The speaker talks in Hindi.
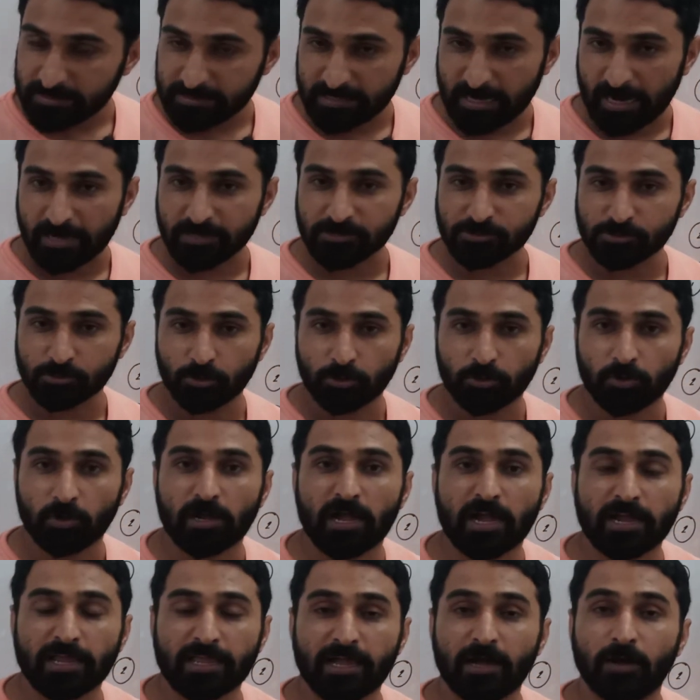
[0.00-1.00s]
चार्ज दोनों
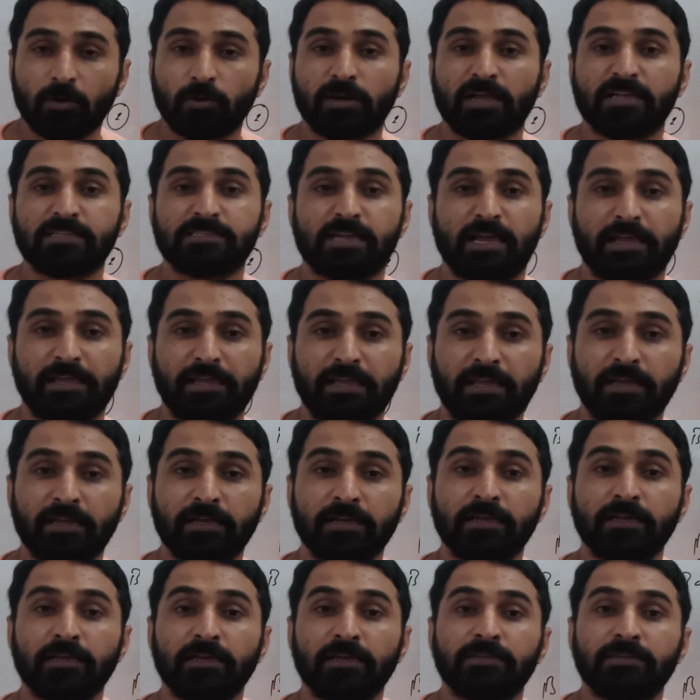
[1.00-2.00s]
का क्या होना चाहिए
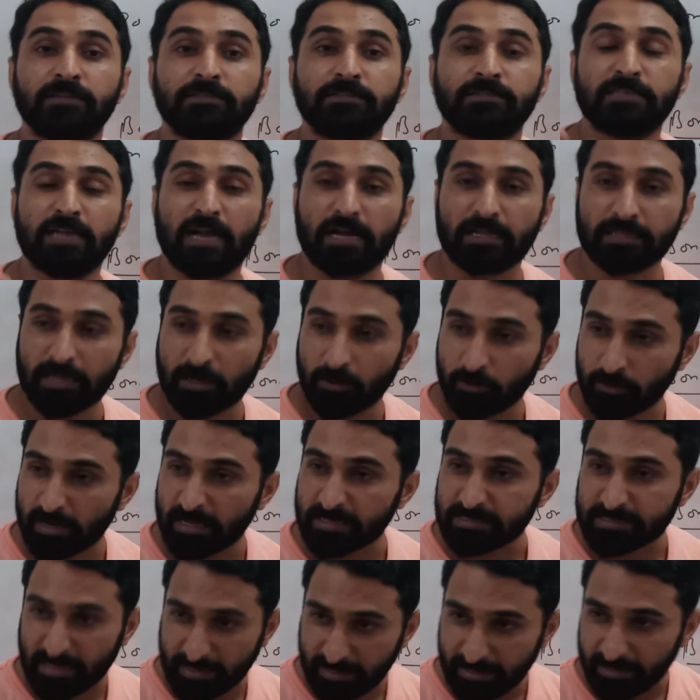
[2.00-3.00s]
ज़्यादा
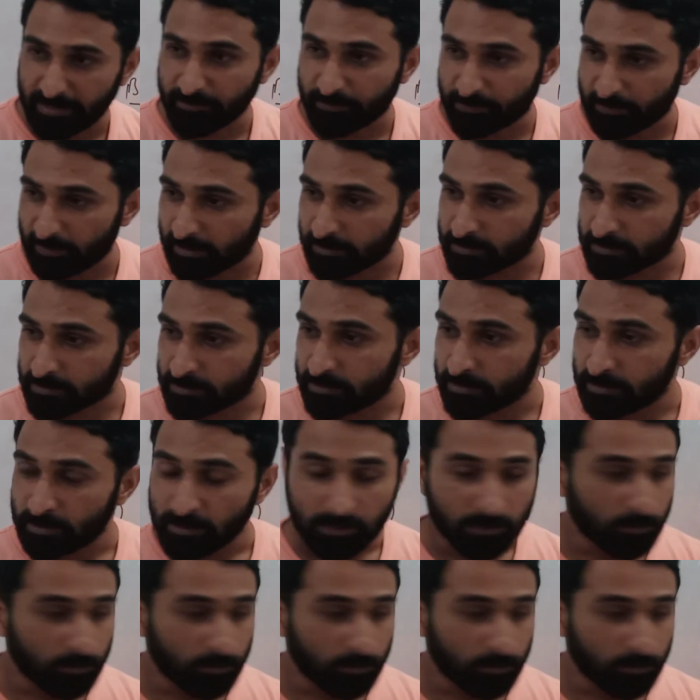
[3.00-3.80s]
होना चाहिए डिफरेंस